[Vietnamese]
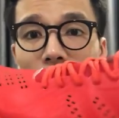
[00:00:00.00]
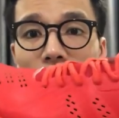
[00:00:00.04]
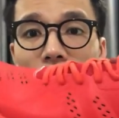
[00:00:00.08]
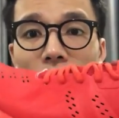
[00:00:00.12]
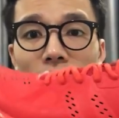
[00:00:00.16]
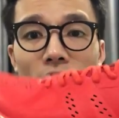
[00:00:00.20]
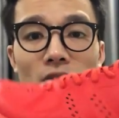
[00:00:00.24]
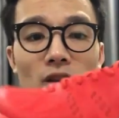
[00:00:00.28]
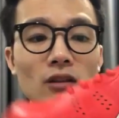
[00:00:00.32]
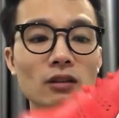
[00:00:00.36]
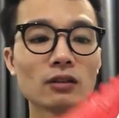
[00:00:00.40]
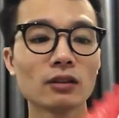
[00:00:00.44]

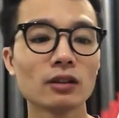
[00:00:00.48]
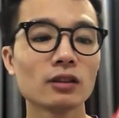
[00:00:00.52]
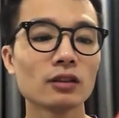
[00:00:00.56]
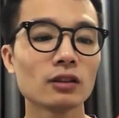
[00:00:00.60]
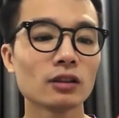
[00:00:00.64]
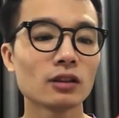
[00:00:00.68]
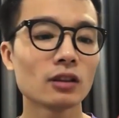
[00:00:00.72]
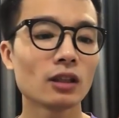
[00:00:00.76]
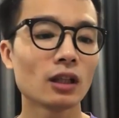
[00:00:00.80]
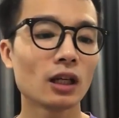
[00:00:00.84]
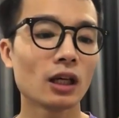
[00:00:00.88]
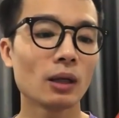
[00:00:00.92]
thì thực
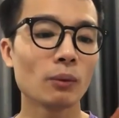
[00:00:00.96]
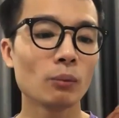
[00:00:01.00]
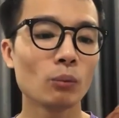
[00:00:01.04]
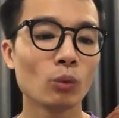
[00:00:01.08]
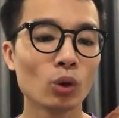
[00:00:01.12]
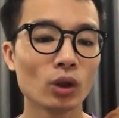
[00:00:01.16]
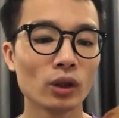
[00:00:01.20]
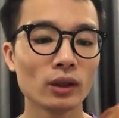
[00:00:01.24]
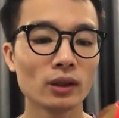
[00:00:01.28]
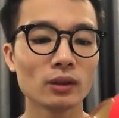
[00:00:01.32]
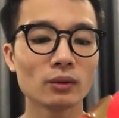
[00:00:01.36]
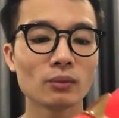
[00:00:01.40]
sự là
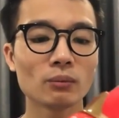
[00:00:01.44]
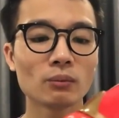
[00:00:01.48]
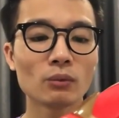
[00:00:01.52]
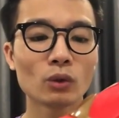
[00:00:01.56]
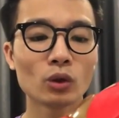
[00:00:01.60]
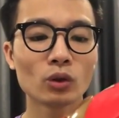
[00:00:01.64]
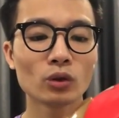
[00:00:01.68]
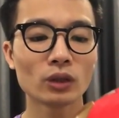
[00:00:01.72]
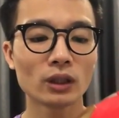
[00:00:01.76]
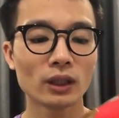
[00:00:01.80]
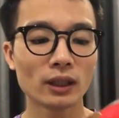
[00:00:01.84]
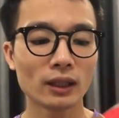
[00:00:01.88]
mua
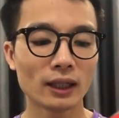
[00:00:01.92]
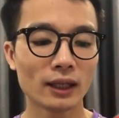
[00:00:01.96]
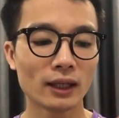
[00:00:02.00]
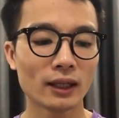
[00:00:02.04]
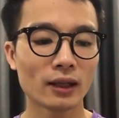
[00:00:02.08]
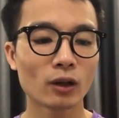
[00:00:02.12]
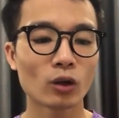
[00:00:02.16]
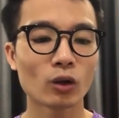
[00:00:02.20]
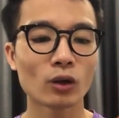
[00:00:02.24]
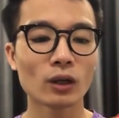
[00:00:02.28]
những mẫu giày này